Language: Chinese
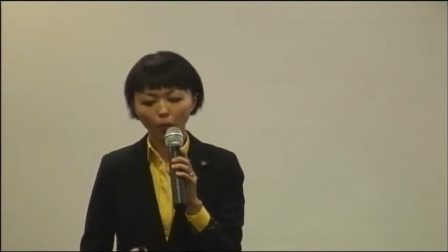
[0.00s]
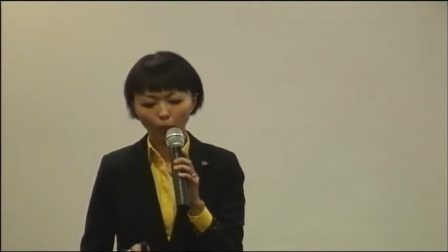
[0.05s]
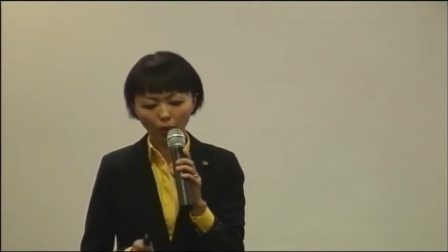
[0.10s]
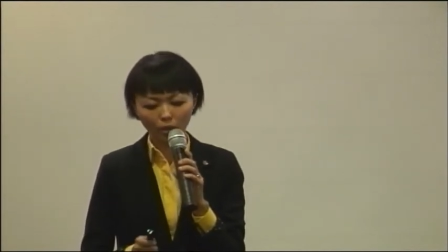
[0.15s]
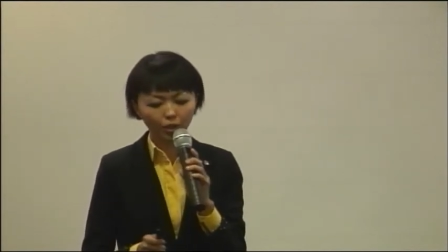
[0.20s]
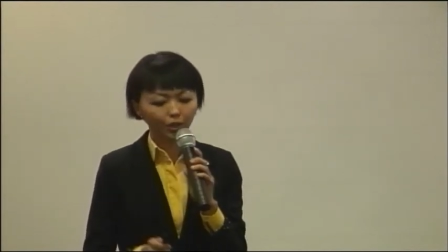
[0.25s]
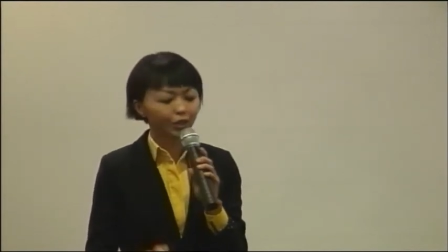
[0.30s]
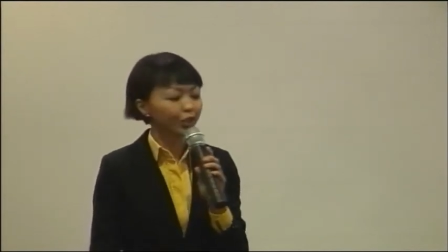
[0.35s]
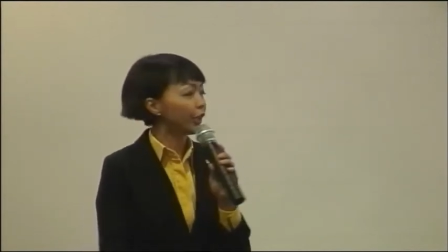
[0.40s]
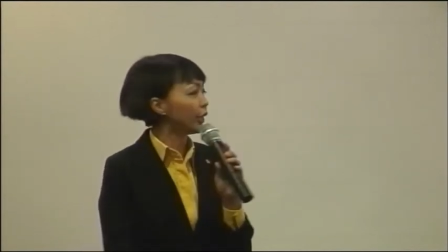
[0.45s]
我
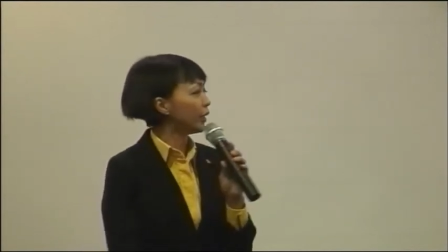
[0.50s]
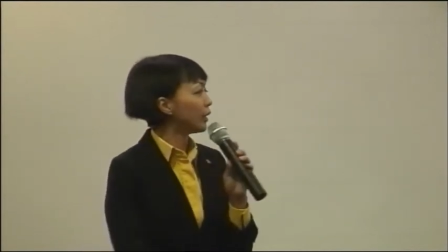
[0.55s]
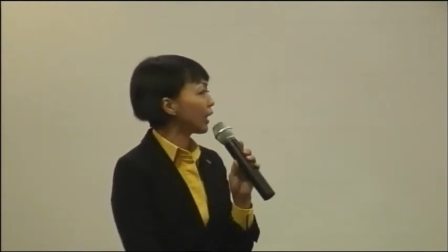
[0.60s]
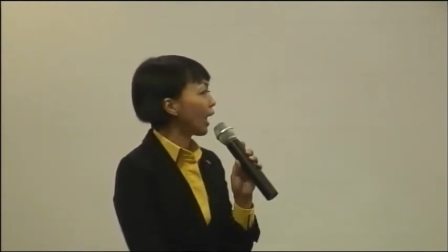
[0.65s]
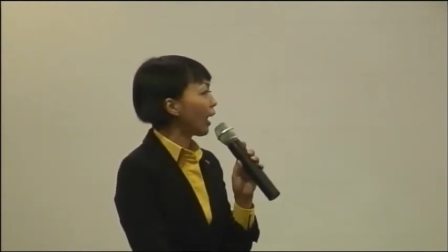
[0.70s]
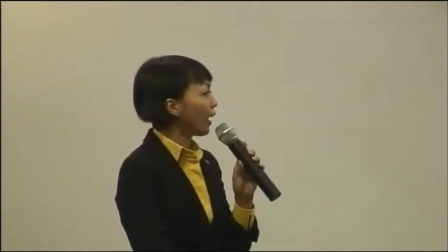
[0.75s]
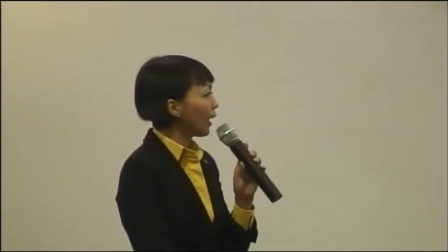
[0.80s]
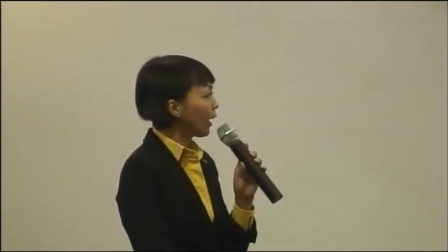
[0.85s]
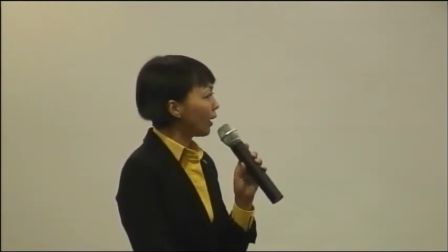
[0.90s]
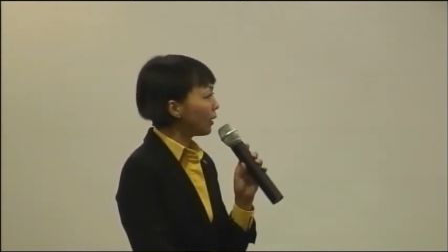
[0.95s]
吃的很
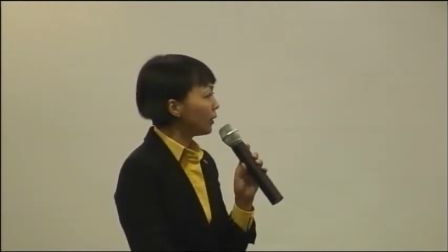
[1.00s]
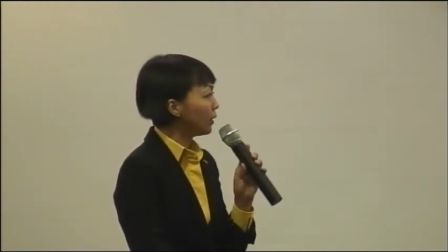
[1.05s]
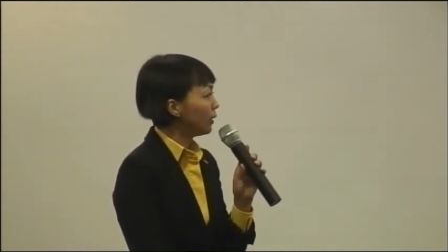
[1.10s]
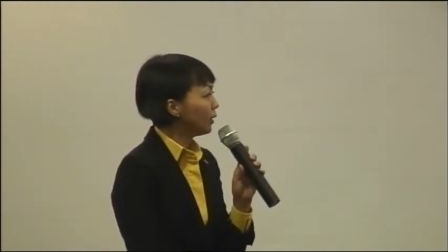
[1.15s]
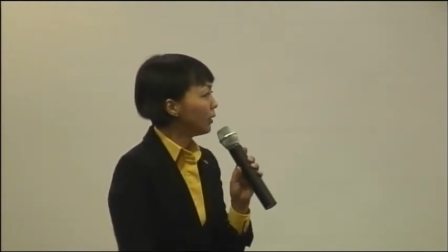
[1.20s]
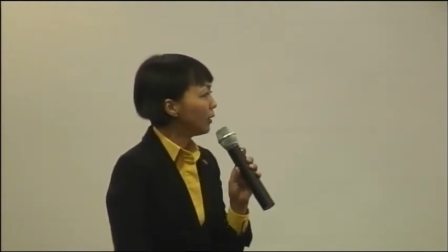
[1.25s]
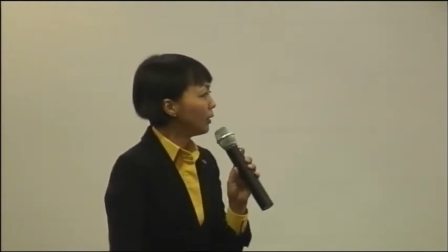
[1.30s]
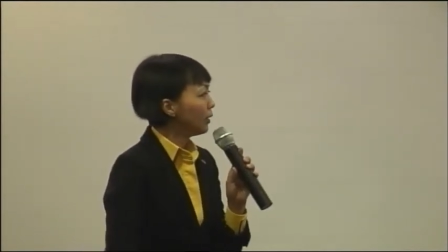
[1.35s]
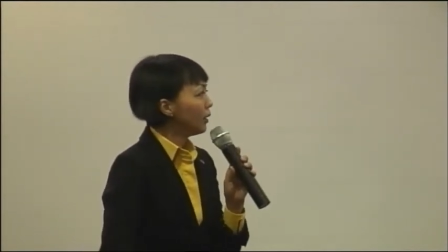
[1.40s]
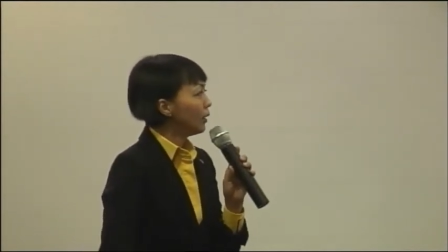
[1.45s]
大量，
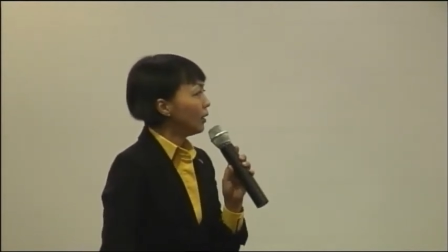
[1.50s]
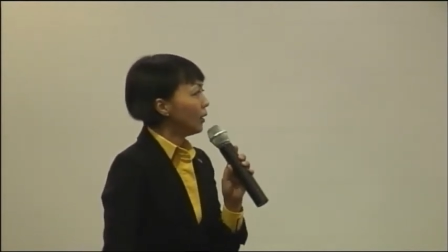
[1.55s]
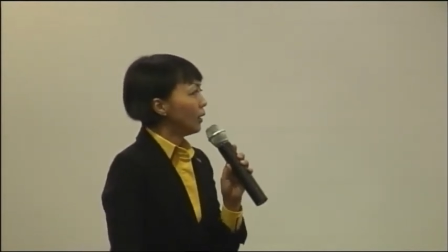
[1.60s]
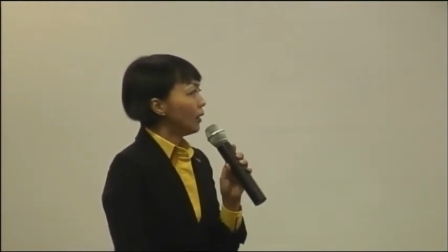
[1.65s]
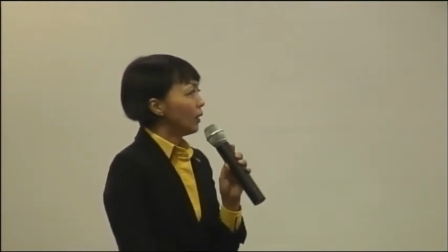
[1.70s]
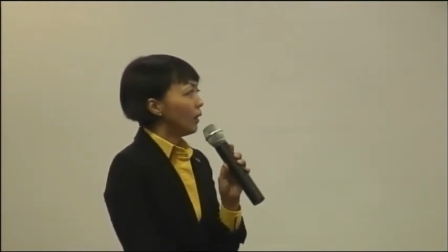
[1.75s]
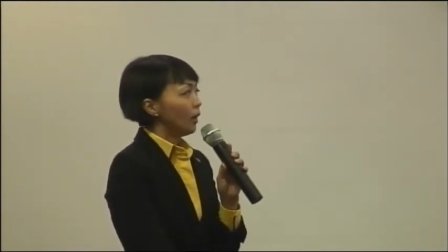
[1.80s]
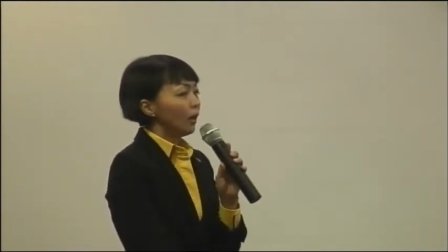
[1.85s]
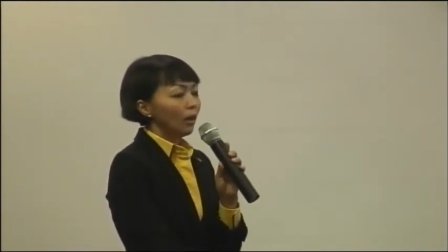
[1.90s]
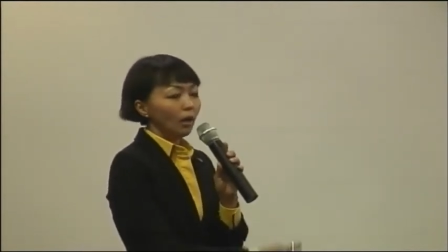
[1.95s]

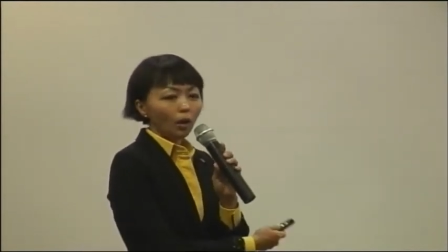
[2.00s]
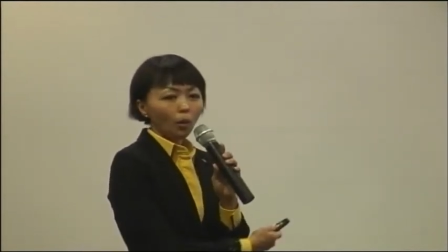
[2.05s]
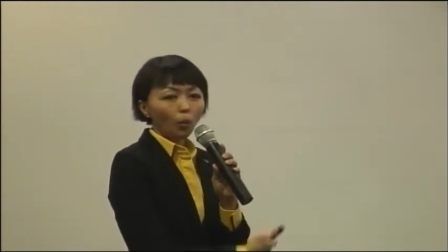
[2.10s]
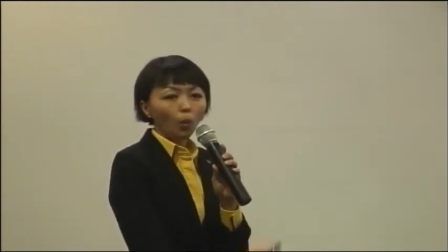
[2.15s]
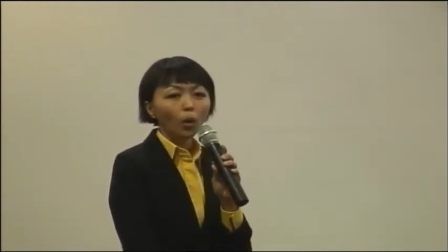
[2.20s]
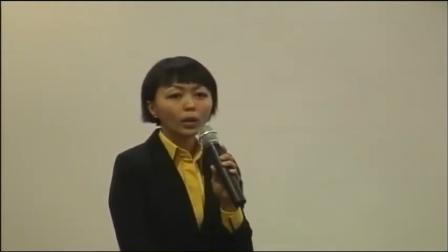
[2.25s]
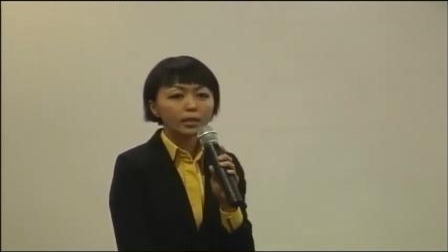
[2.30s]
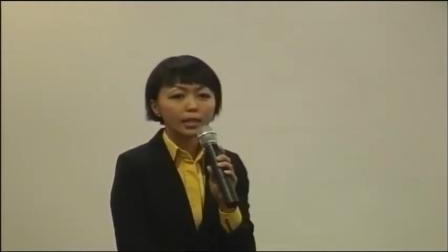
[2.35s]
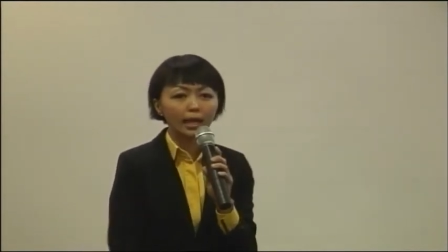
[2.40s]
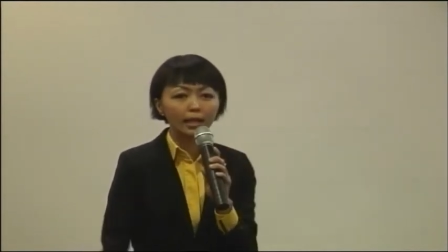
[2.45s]

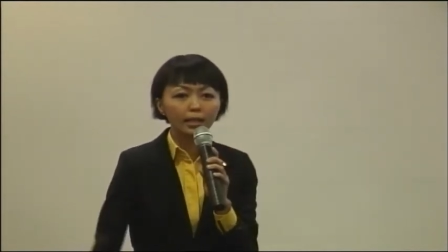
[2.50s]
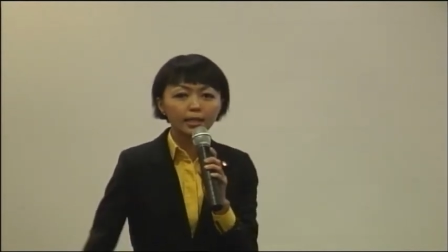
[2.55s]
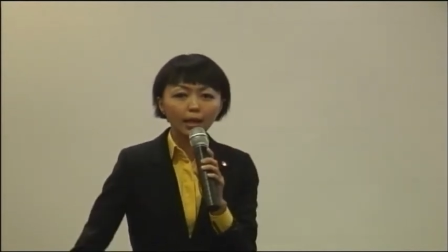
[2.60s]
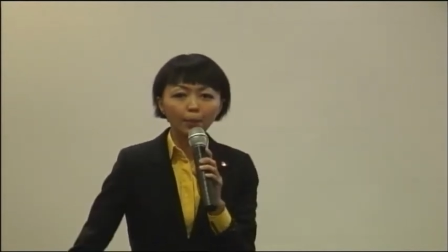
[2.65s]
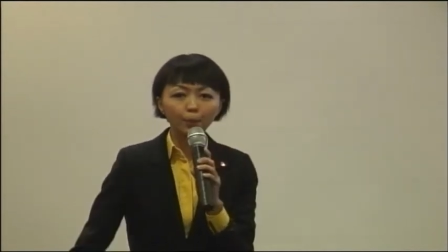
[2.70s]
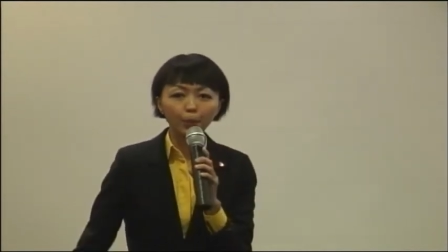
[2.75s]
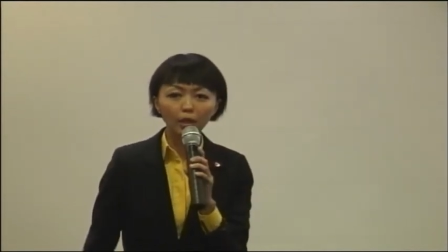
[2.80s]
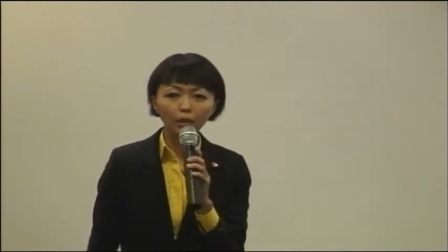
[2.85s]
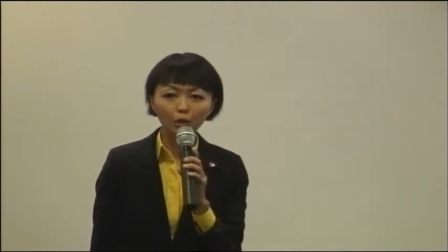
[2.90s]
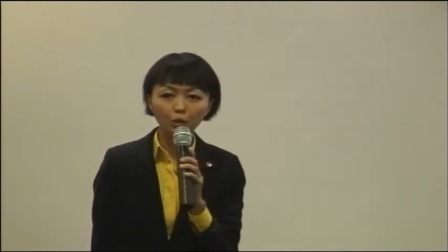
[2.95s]
我在
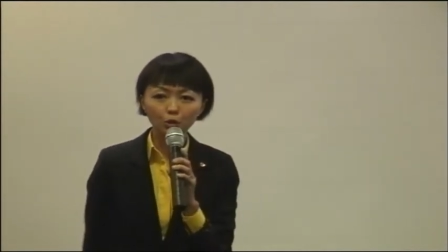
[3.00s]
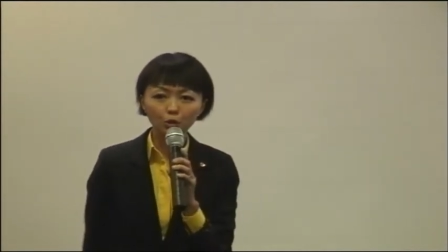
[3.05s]
生病的时